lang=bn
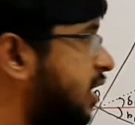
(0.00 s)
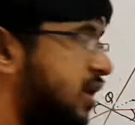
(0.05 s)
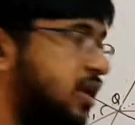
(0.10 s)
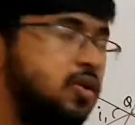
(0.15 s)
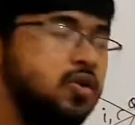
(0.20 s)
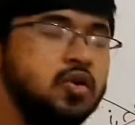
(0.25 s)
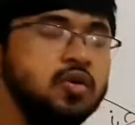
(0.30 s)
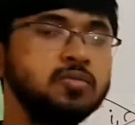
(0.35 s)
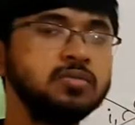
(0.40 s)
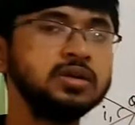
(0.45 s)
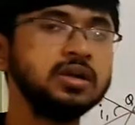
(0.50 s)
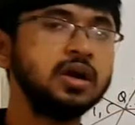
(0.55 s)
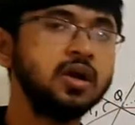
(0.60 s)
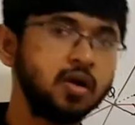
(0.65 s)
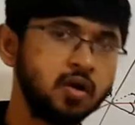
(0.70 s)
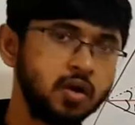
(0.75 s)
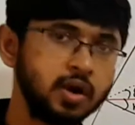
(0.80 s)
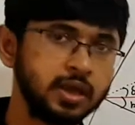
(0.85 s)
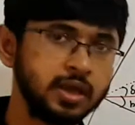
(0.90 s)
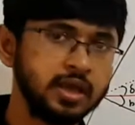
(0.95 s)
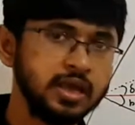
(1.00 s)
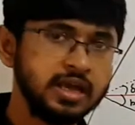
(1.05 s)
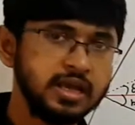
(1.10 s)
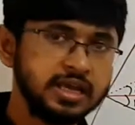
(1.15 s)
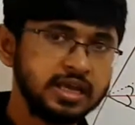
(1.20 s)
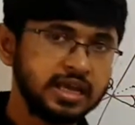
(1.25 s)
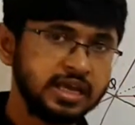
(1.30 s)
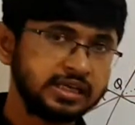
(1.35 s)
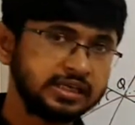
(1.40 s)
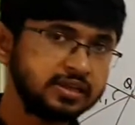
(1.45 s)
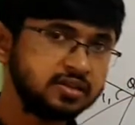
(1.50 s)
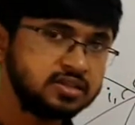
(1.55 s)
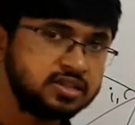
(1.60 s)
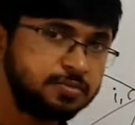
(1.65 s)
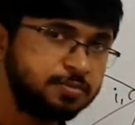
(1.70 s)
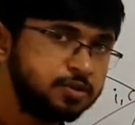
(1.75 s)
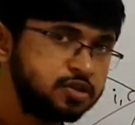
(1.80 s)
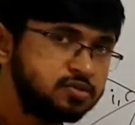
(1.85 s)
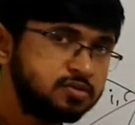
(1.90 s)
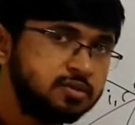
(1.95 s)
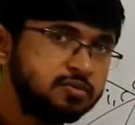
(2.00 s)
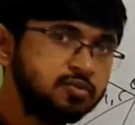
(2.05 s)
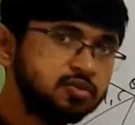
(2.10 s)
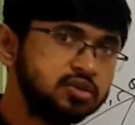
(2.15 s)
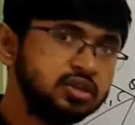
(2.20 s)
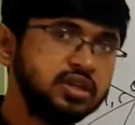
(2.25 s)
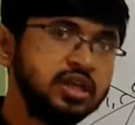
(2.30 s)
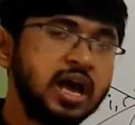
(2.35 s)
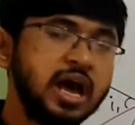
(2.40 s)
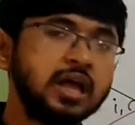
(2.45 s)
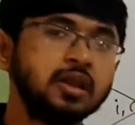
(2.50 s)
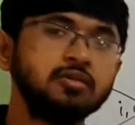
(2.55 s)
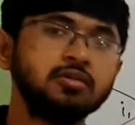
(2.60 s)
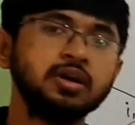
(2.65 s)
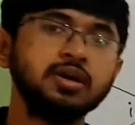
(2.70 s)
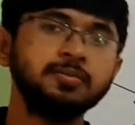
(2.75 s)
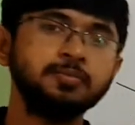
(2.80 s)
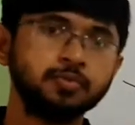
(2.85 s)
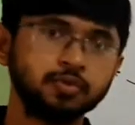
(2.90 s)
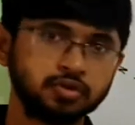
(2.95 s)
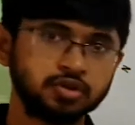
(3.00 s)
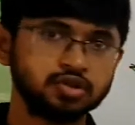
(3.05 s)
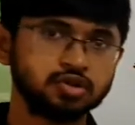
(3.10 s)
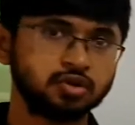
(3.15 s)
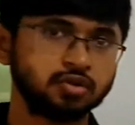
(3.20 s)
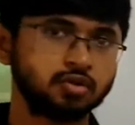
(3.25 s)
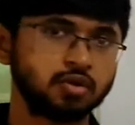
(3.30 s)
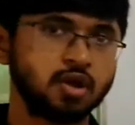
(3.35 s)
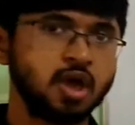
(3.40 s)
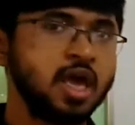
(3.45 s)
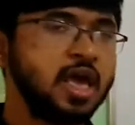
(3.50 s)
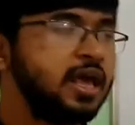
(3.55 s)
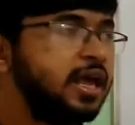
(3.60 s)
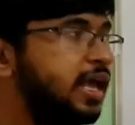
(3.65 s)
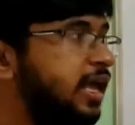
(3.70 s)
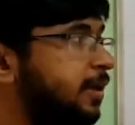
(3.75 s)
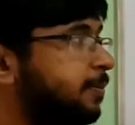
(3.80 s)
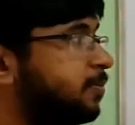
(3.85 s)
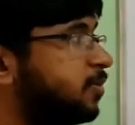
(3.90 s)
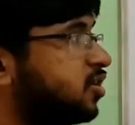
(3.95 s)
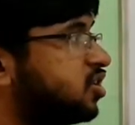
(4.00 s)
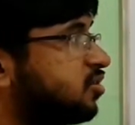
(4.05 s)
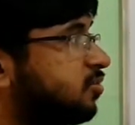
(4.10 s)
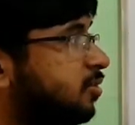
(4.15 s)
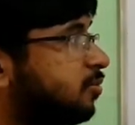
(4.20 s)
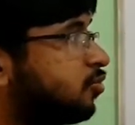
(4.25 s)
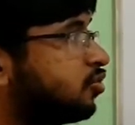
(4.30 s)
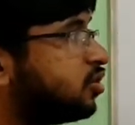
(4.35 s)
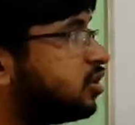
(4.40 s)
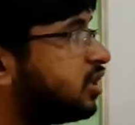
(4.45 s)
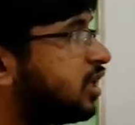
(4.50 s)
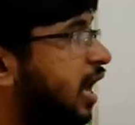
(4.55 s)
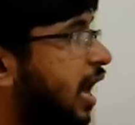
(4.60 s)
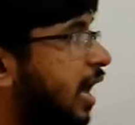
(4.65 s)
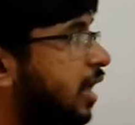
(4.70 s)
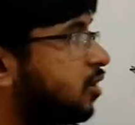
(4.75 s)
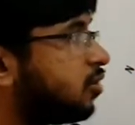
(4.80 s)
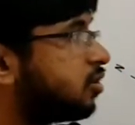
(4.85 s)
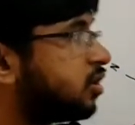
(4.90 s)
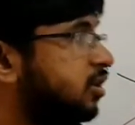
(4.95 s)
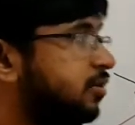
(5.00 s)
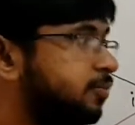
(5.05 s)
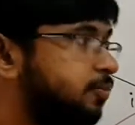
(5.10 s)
এরকমটা হয় এটা হচ্ছে প্রিজমের মধ্যে দিয়ে আলোকের প্রতিসরণ এই প্রিজমের মধ্যে দিয়ে আলোকের